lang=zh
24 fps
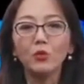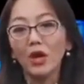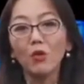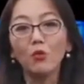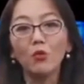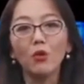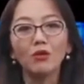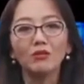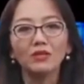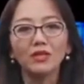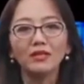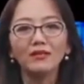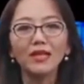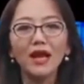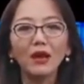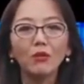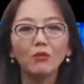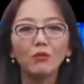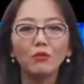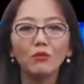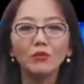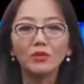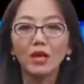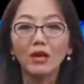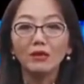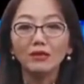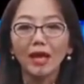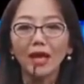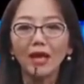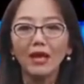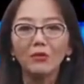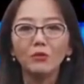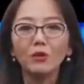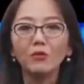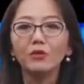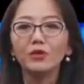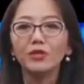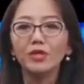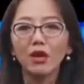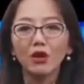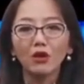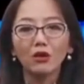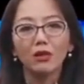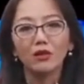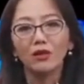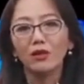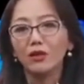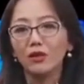他恍然大悟，然后他还问我
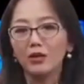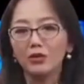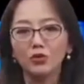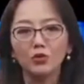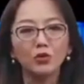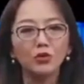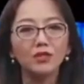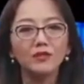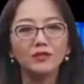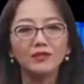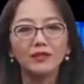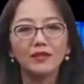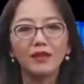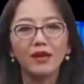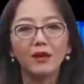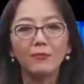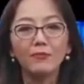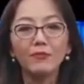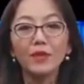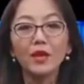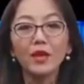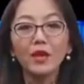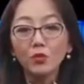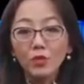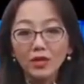要了很多的资料。